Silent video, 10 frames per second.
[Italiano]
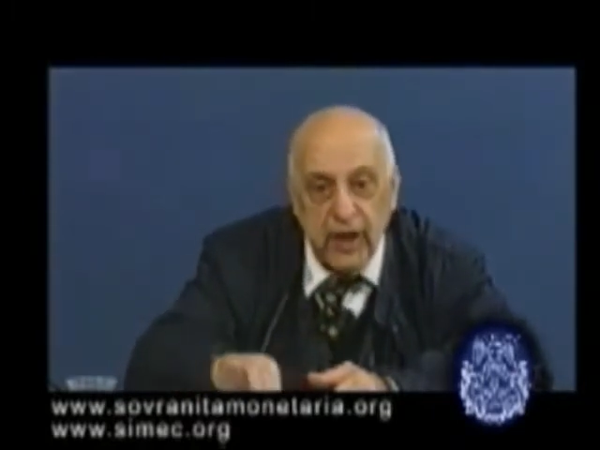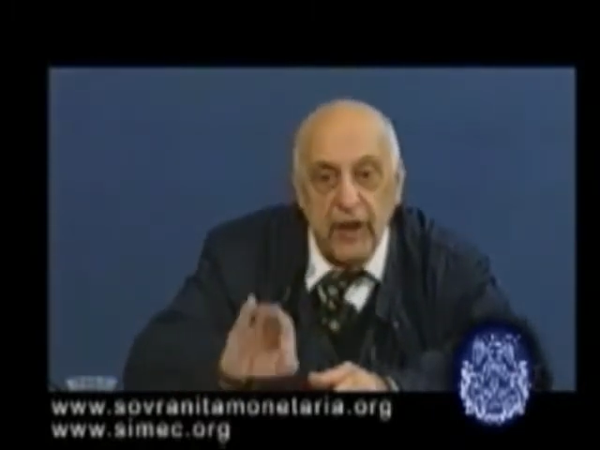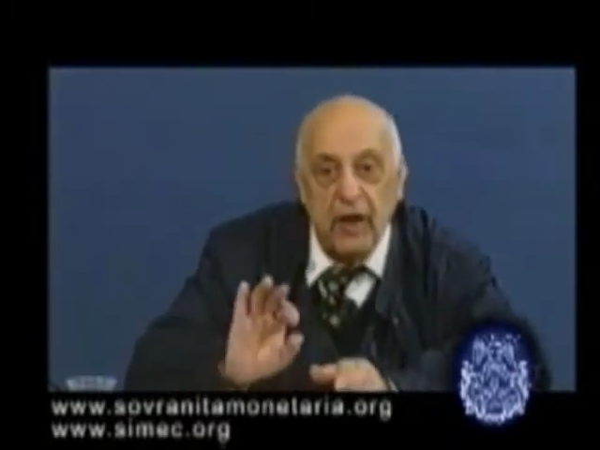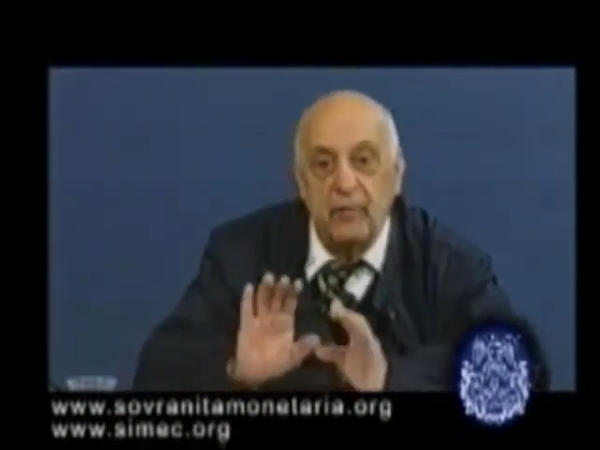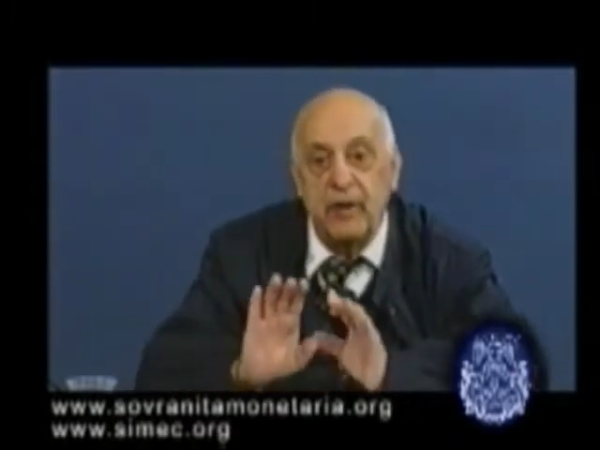
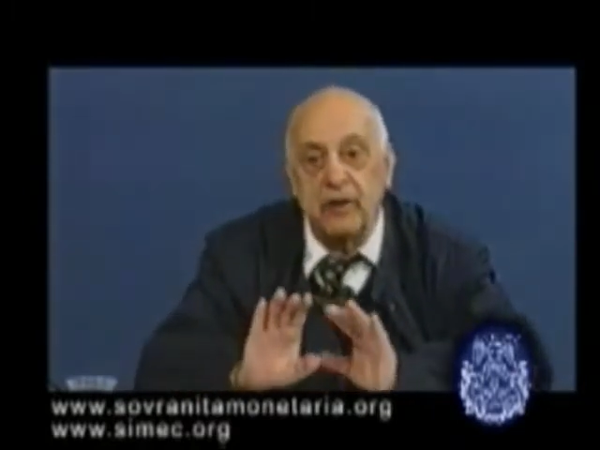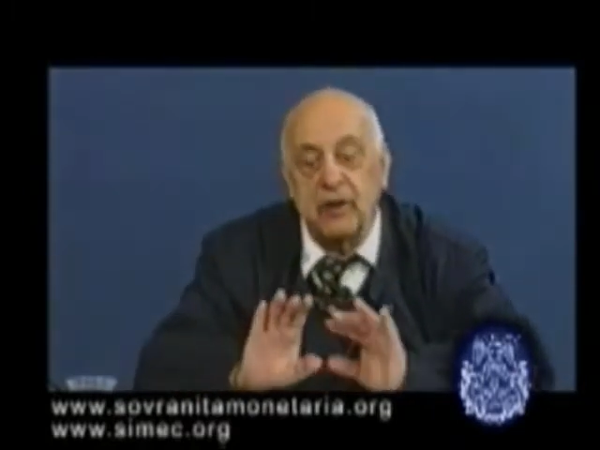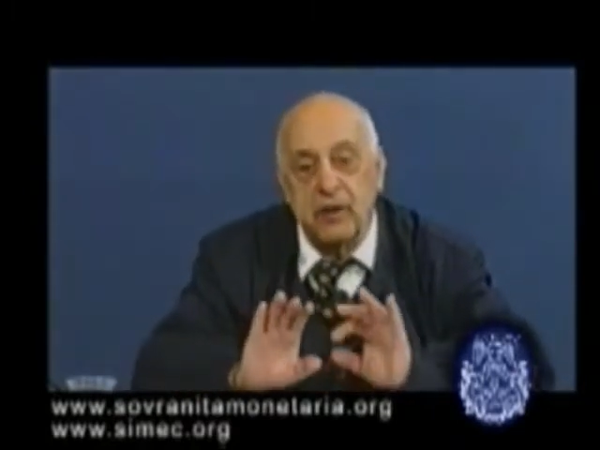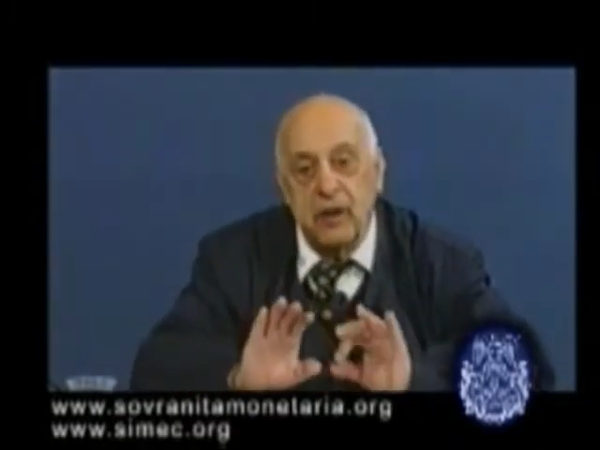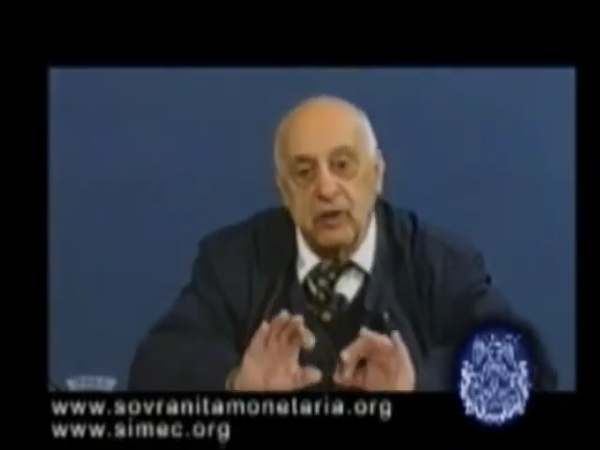
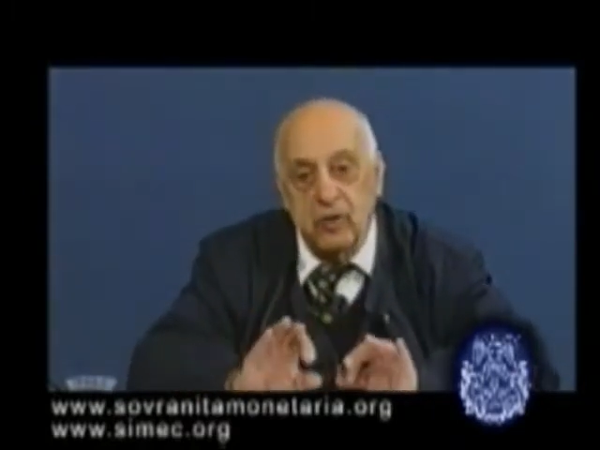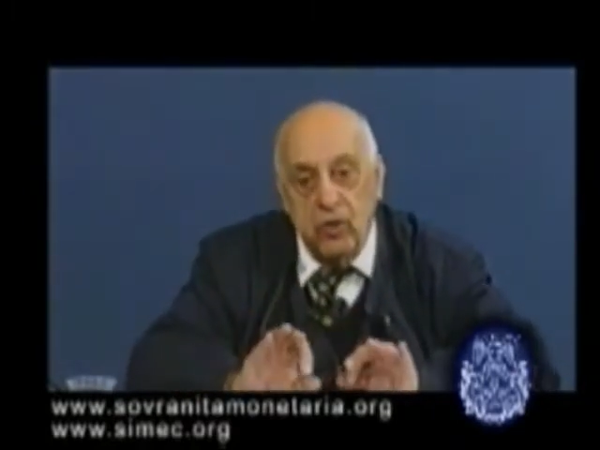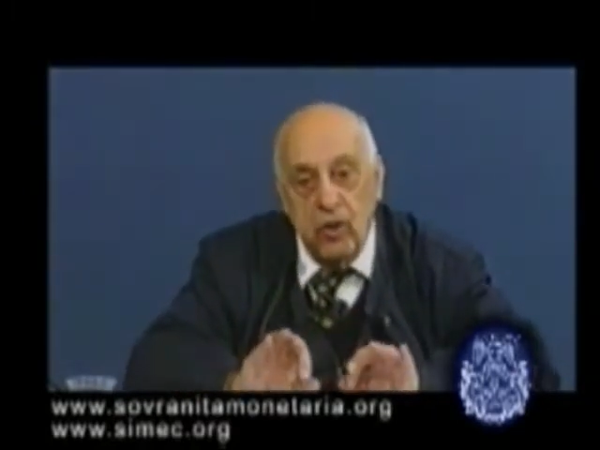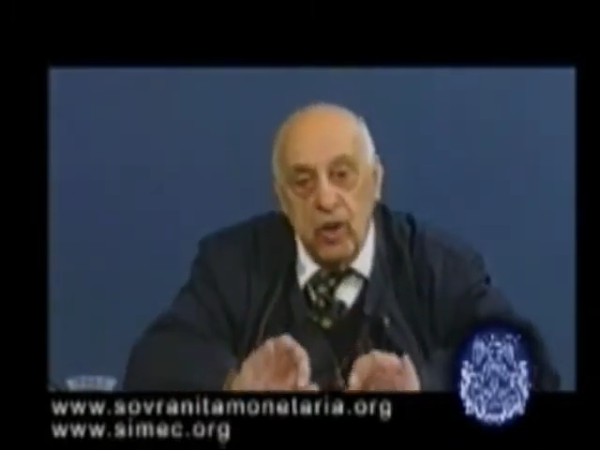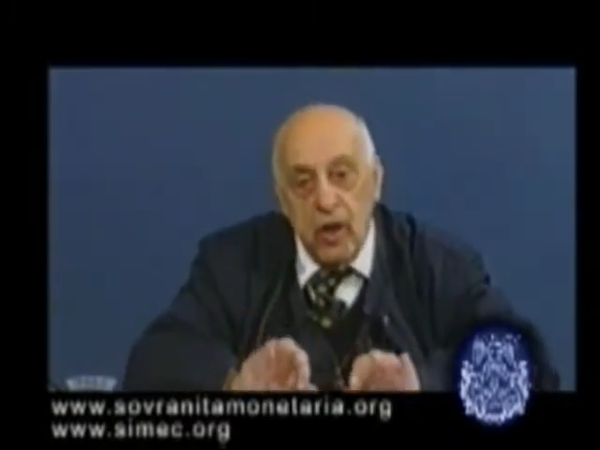chiaramente
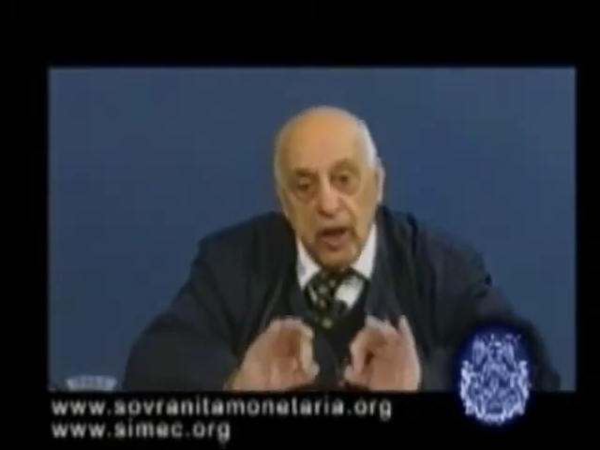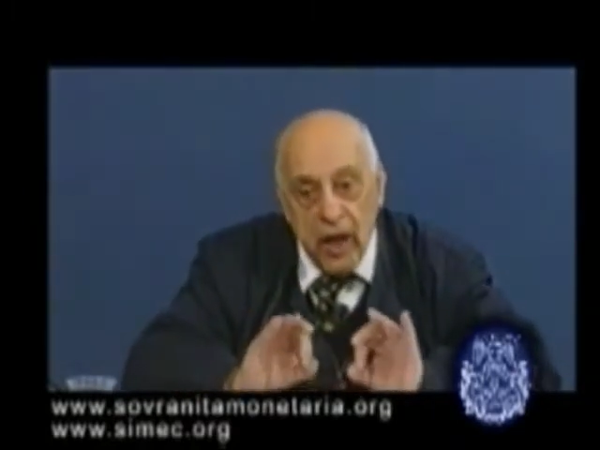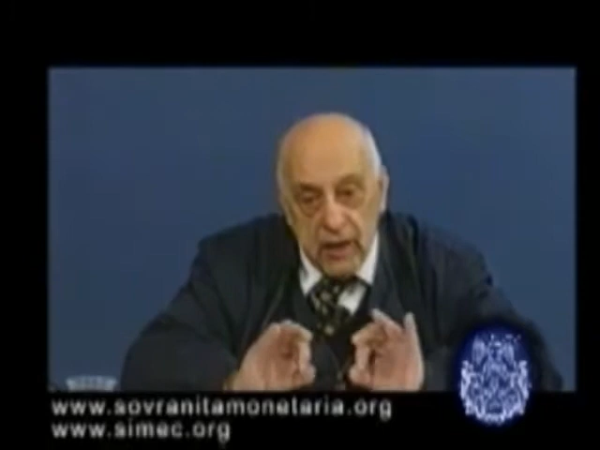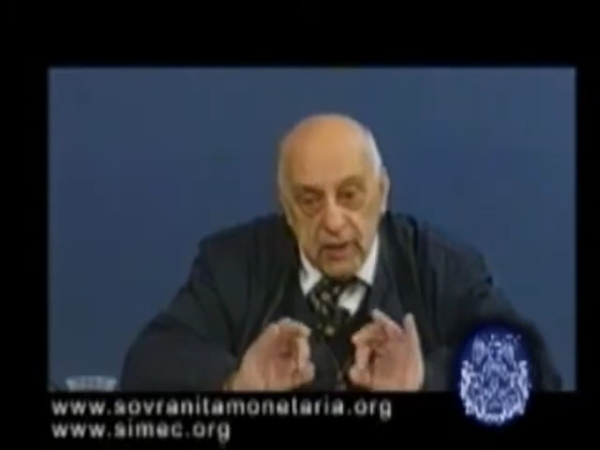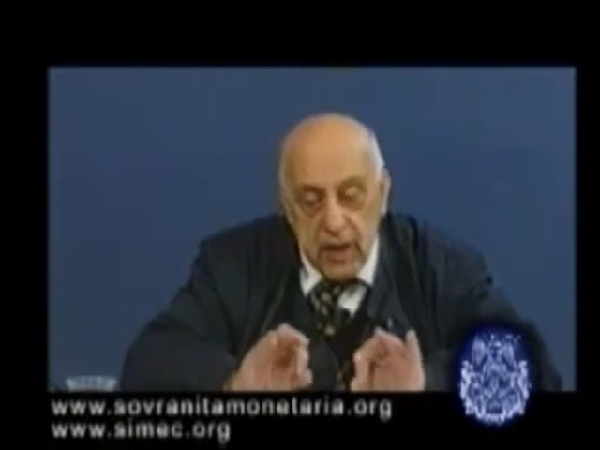detto che